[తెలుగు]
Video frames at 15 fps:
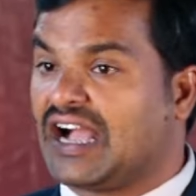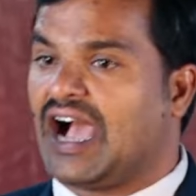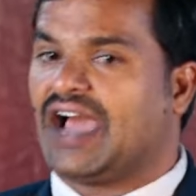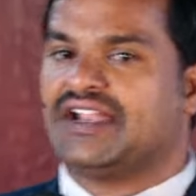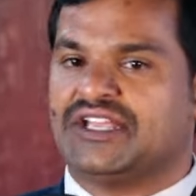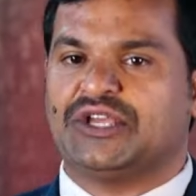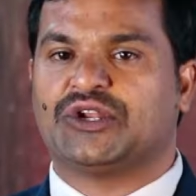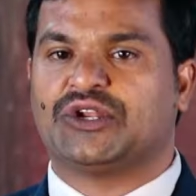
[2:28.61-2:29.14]

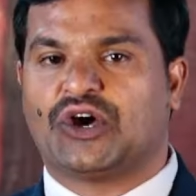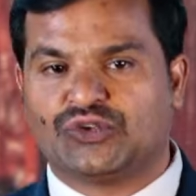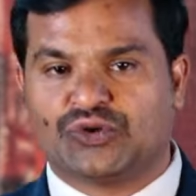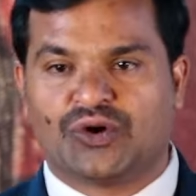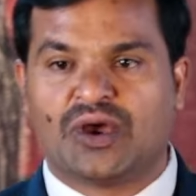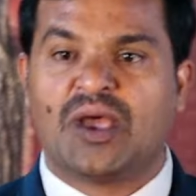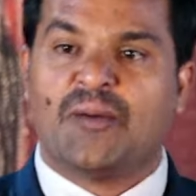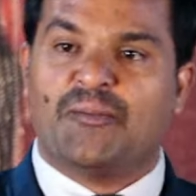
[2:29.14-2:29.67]
కానీ ఈరోజు
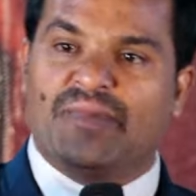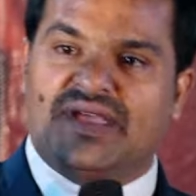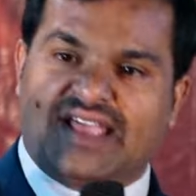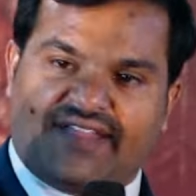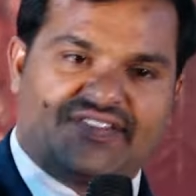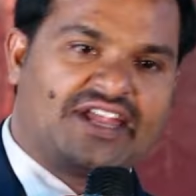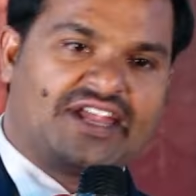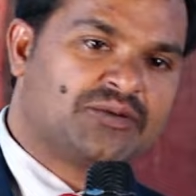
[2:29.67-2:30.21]
మీ
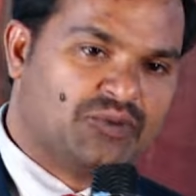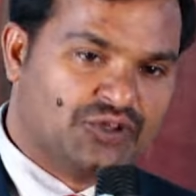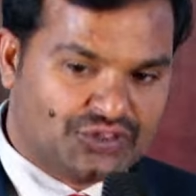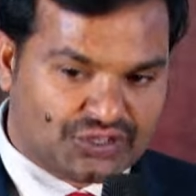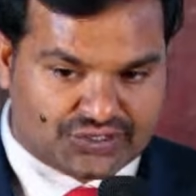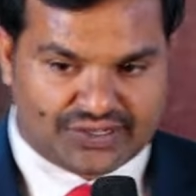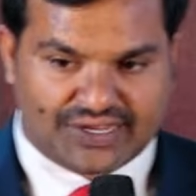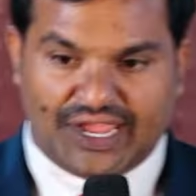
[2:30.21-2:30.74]
అందరికి
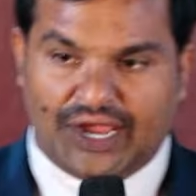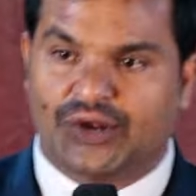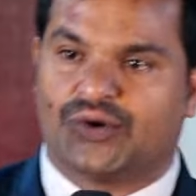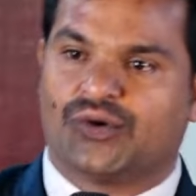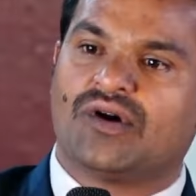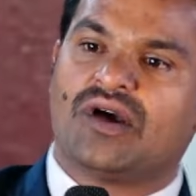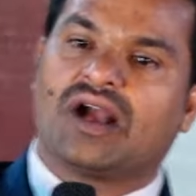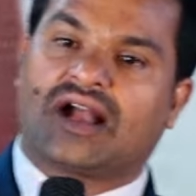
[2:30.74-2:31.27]
ముందుకు నేను
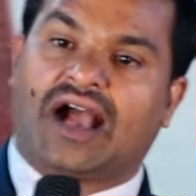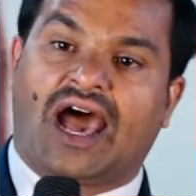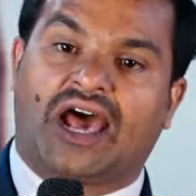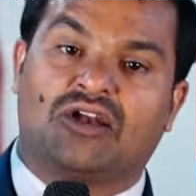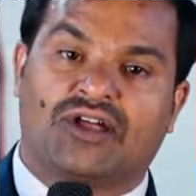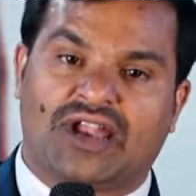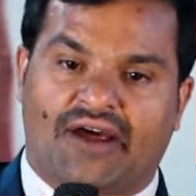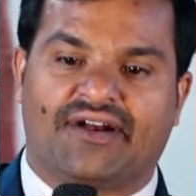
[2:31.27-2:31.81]

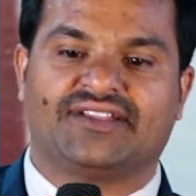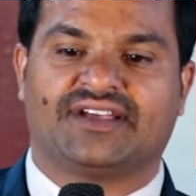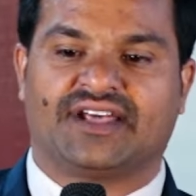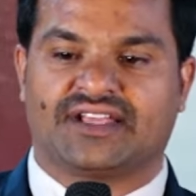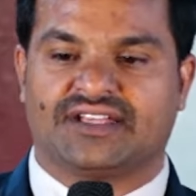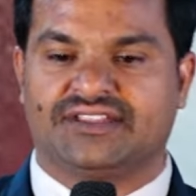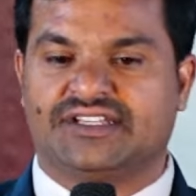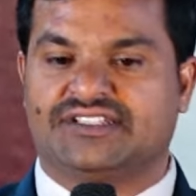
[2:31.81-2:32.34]
కారులో రావడం
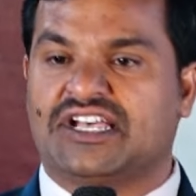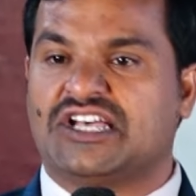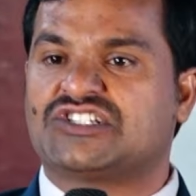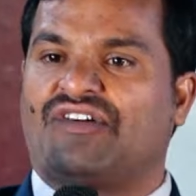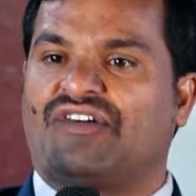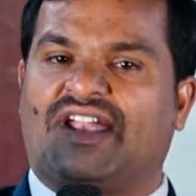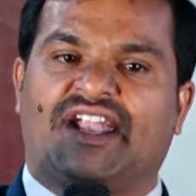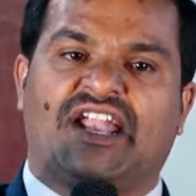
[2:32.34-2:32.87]
జరిగింది జస్ట్
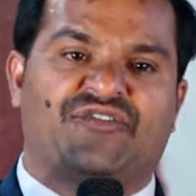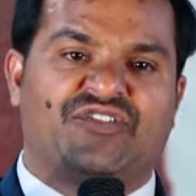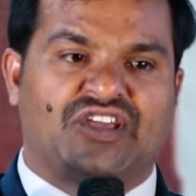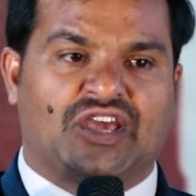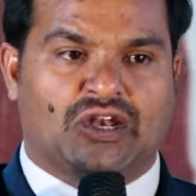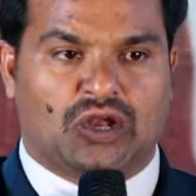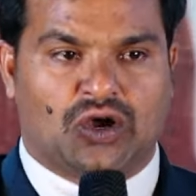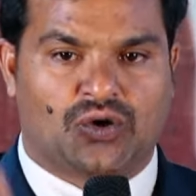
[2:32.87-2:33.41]
వన్ అండ్ హాఫ్
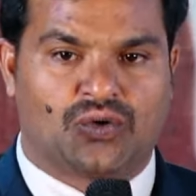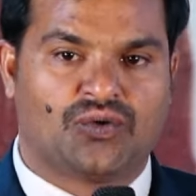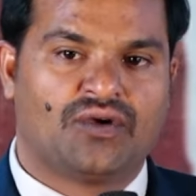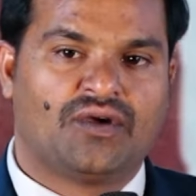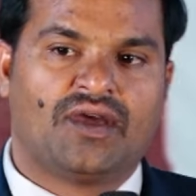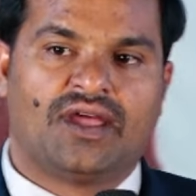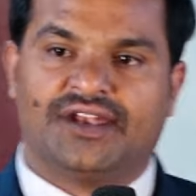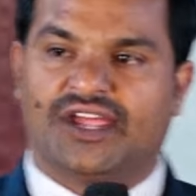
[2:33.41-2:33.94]
ఇయర్లో
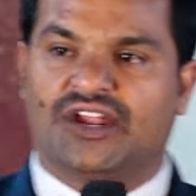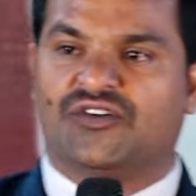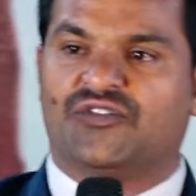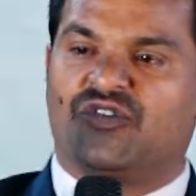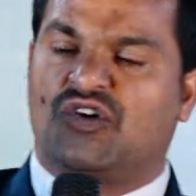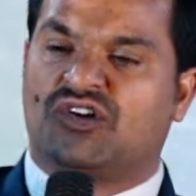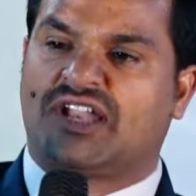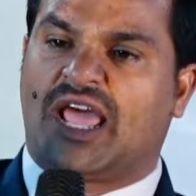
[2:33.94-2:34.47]
నేను
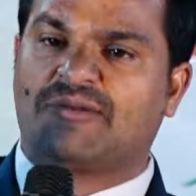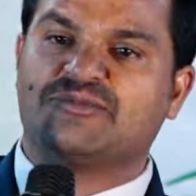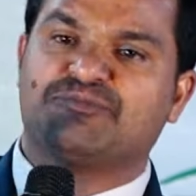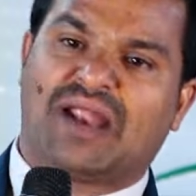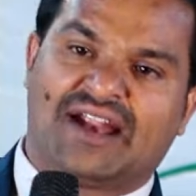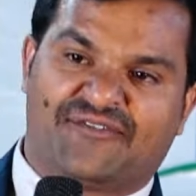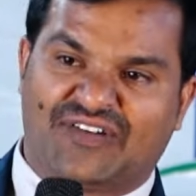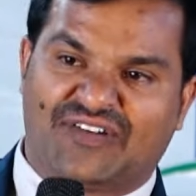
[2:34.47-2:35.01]
ఫోర్ టైమ్స్
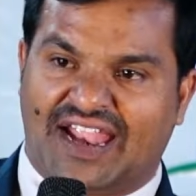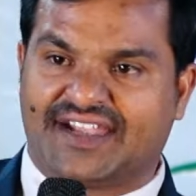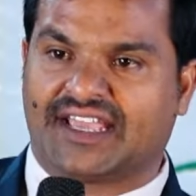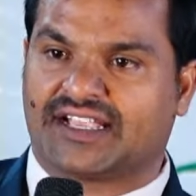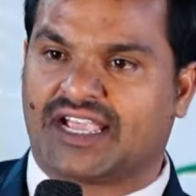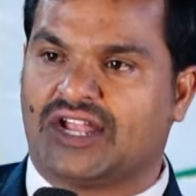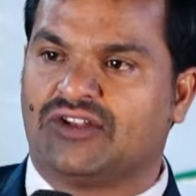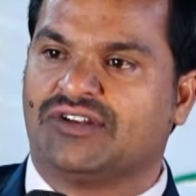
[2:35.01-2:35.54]
ఫ్లైట్
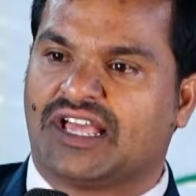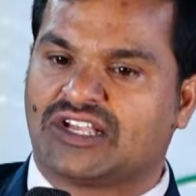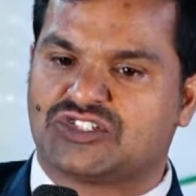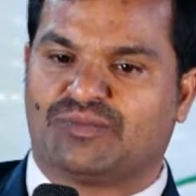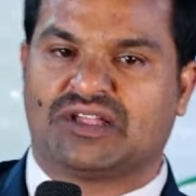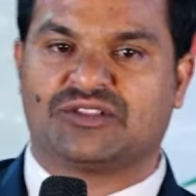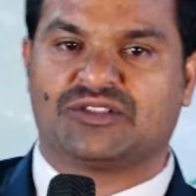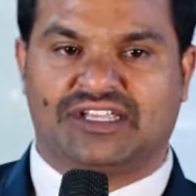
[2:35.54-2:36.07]
ఎక్కాను నెక్స్ట్
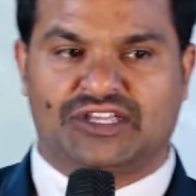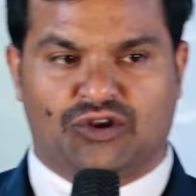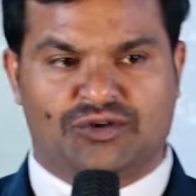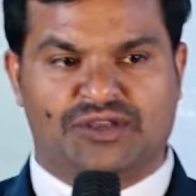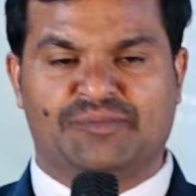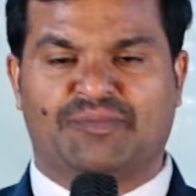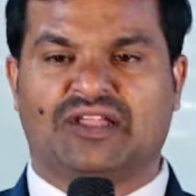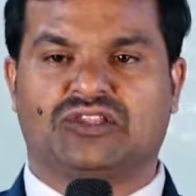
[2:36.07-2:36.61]
మంత్ ఈరో ఈ
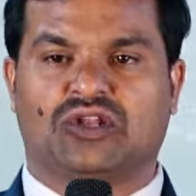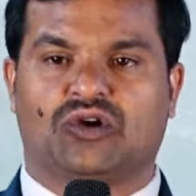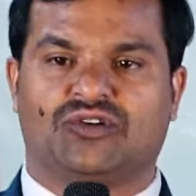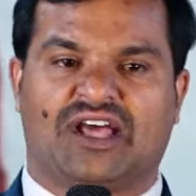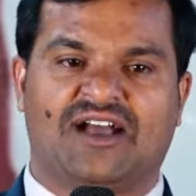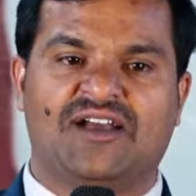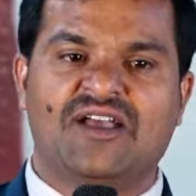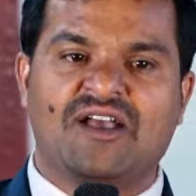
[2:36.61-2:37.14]
మంత్లో
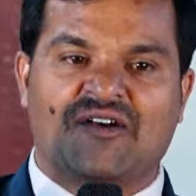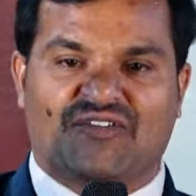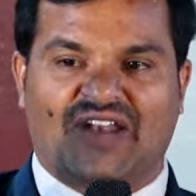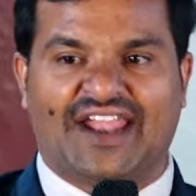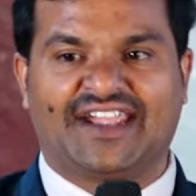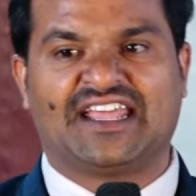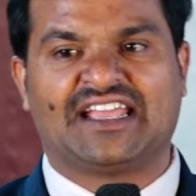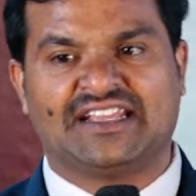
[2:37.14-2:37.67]
కూడా
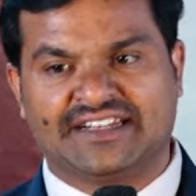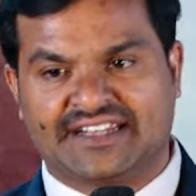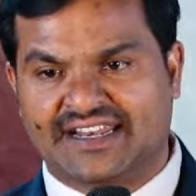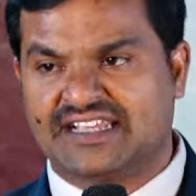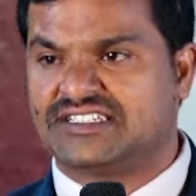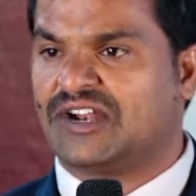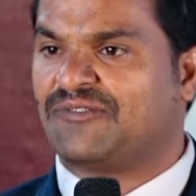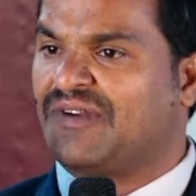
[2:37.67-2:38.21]
ఫ్లైట్
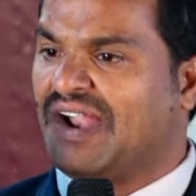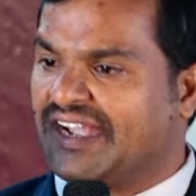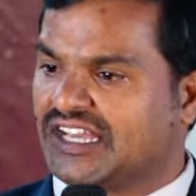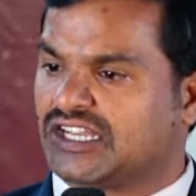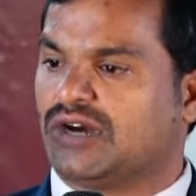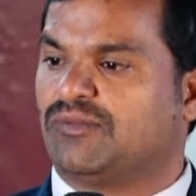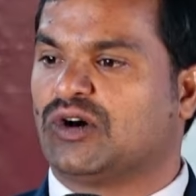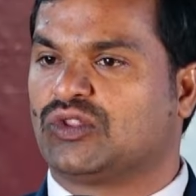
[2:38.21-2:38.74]
ఇంటర్నేషనల్ ఫ్లైట్
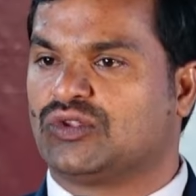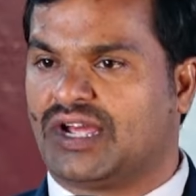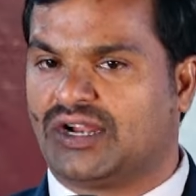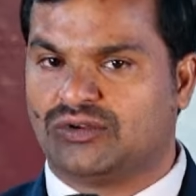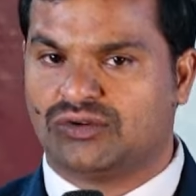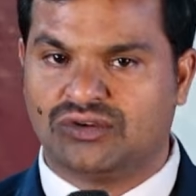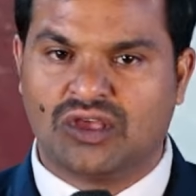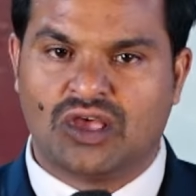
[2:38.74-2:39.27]
ఎక్కబోతున్నాను
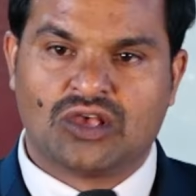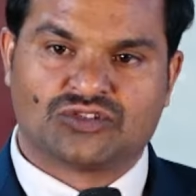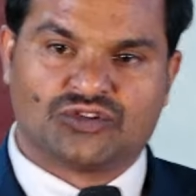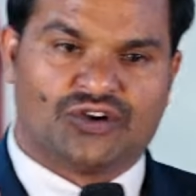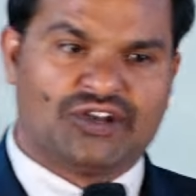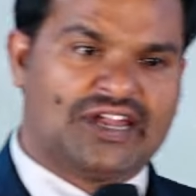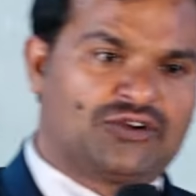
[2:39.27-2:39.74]
సో నేను